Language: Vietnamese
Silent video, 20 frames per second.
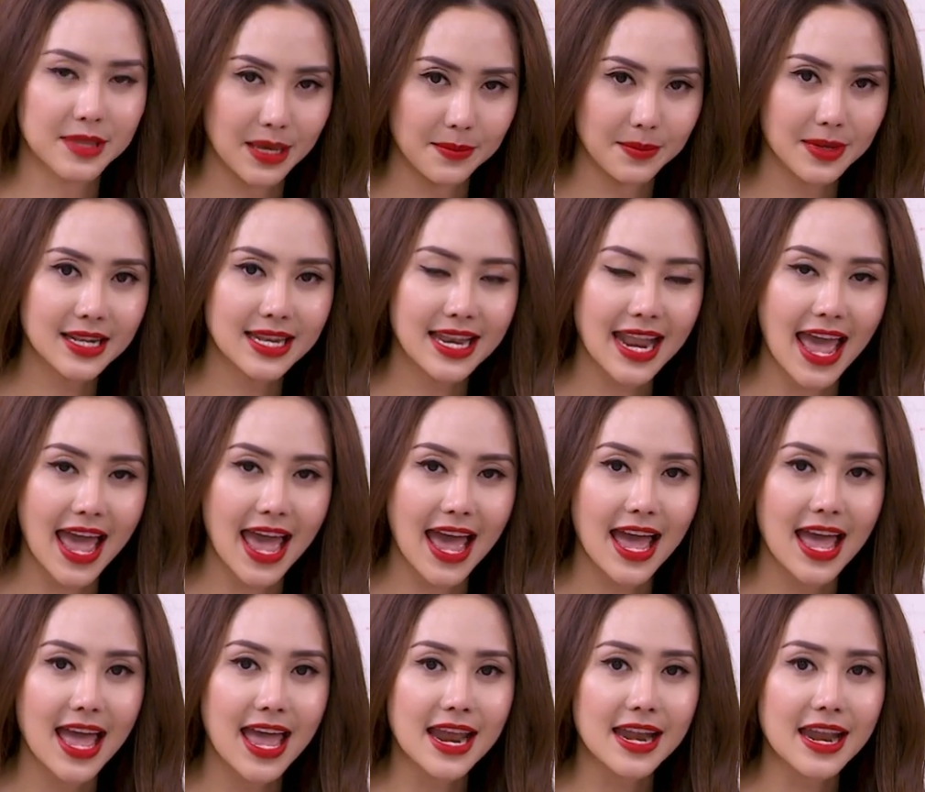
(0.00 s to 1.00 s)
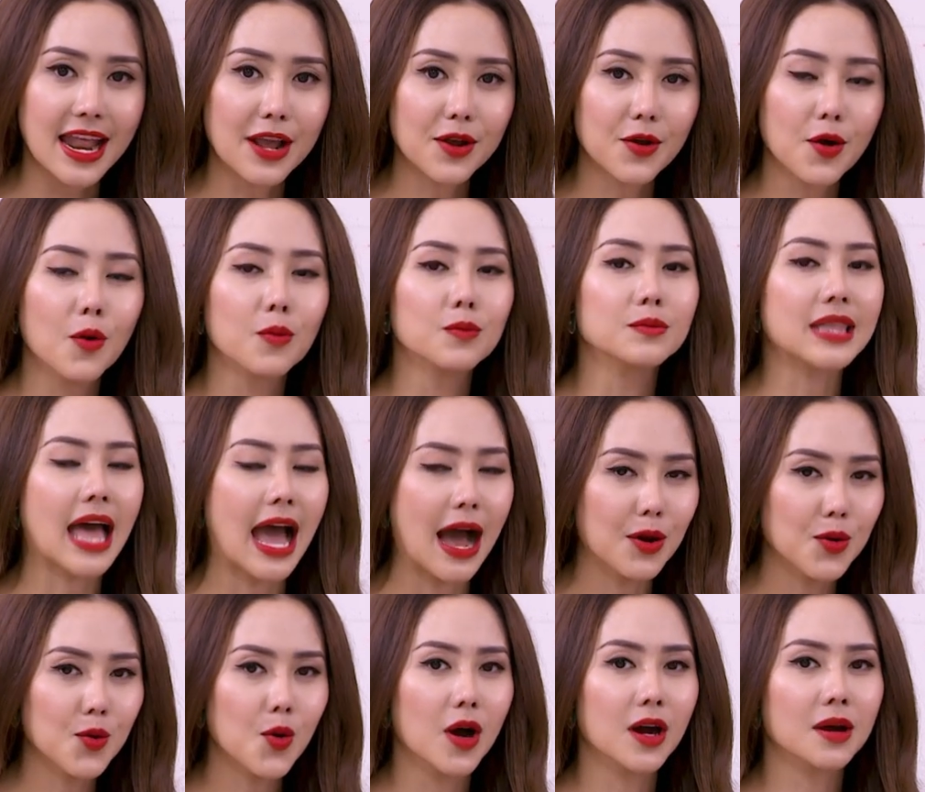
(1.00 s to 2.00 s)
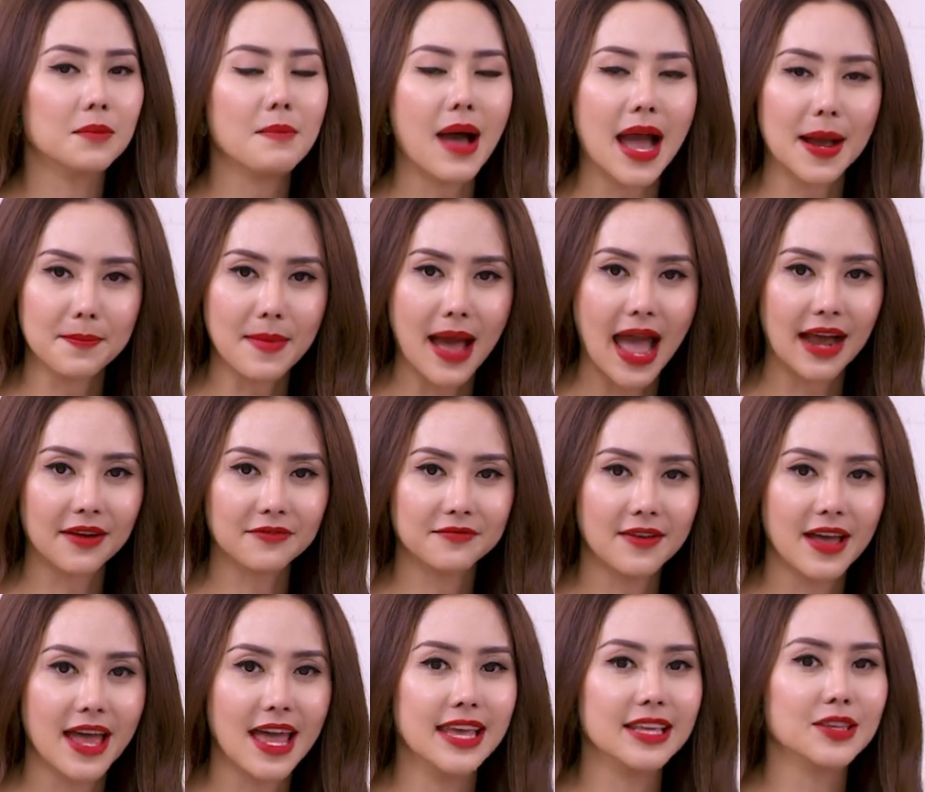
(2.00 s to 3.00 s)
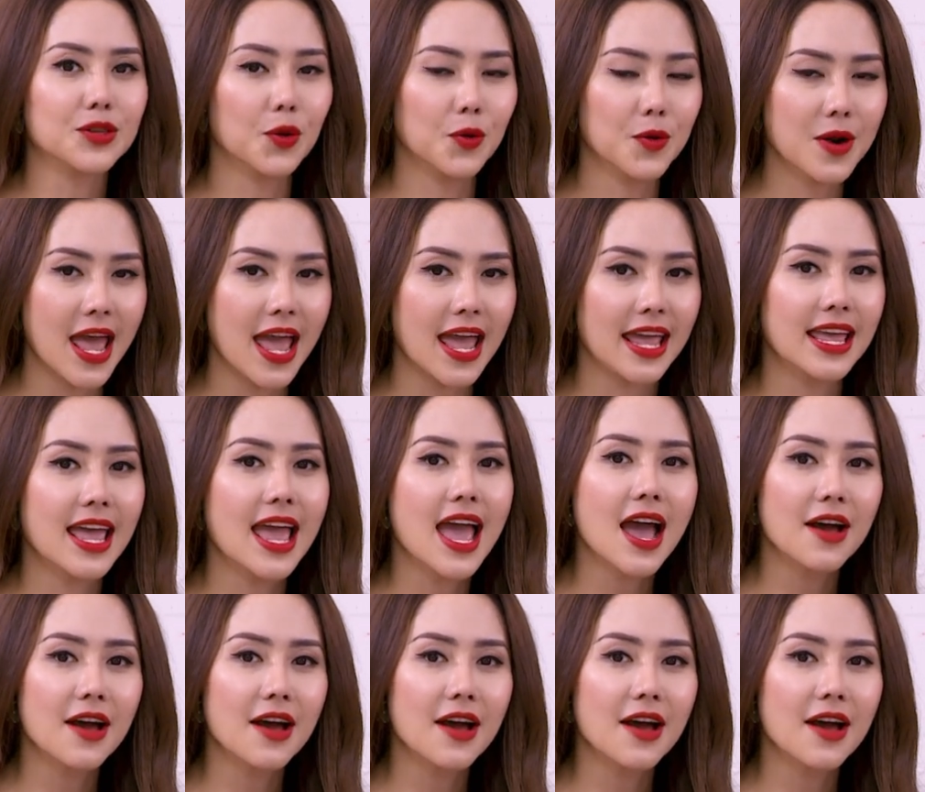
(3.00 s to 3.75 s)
Thị Bích Nga để cùng thảo luận bàn bạc về chủ đề